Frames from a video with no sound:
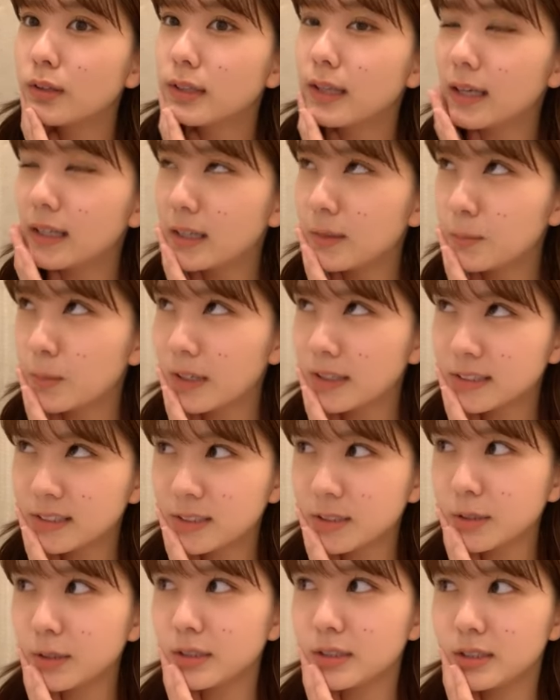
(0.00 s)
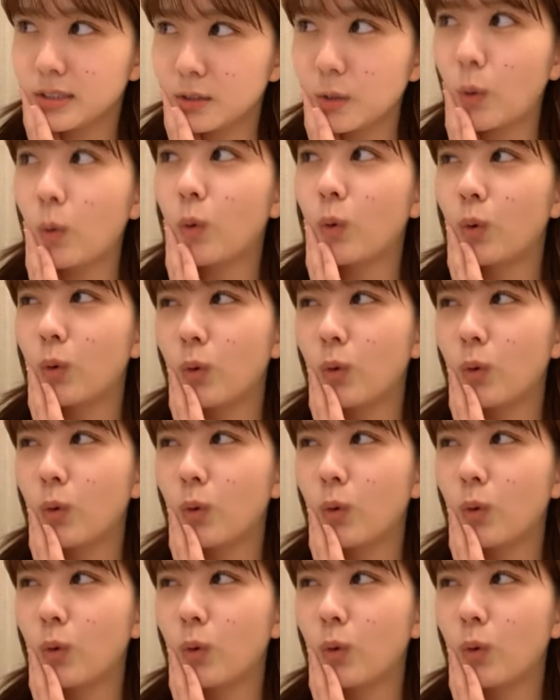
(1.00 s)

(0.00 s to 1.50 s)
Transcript: いやでも暑いっしょ